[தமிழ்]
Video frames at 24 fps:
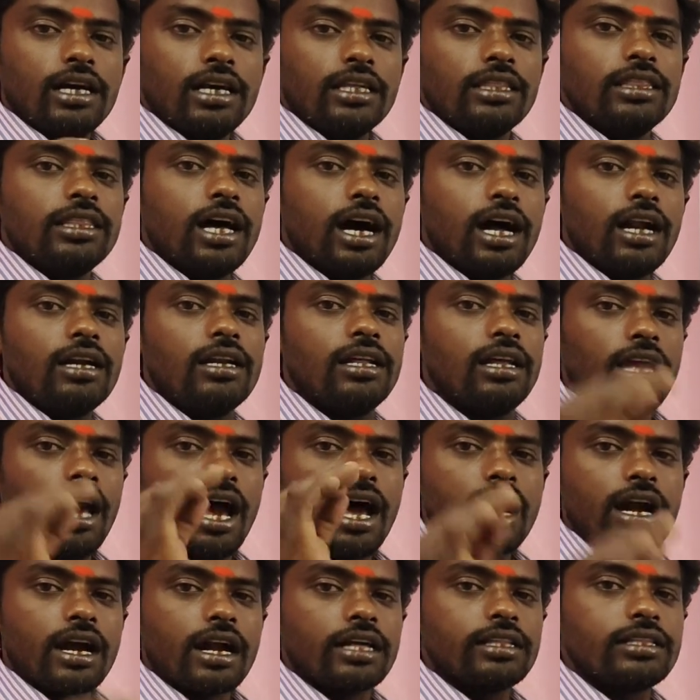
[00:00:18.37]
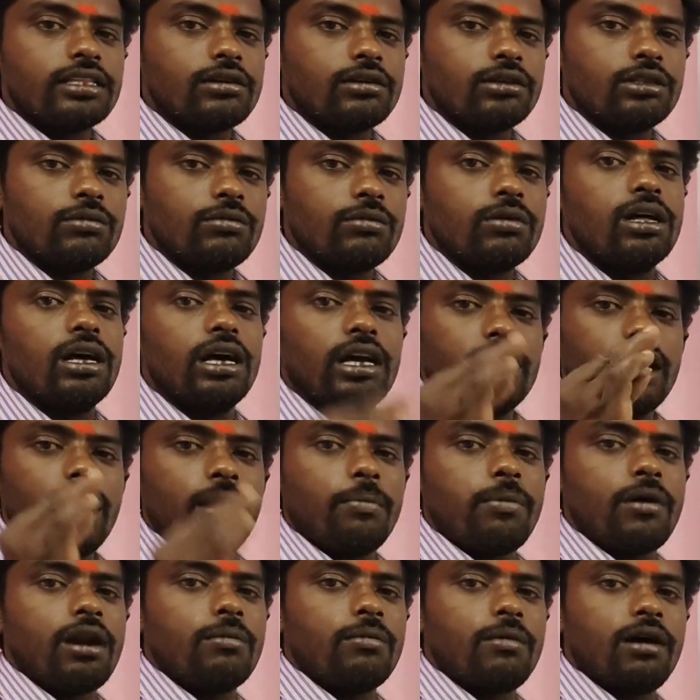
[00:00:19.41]
இந்த ஆண்டு ரெண்டாயிரத்தி இருபத்தி மூணு
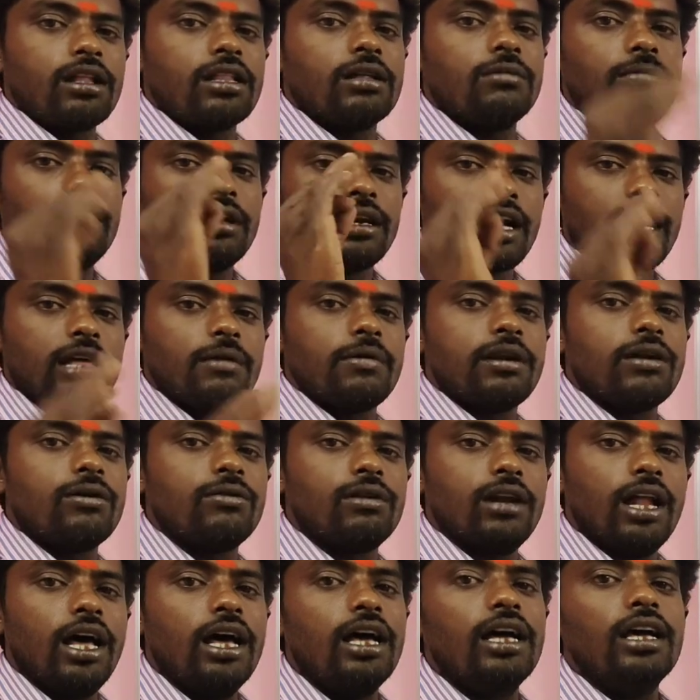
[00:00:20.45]
ஏப்ரல் மாதம் நடைபெற உள்ள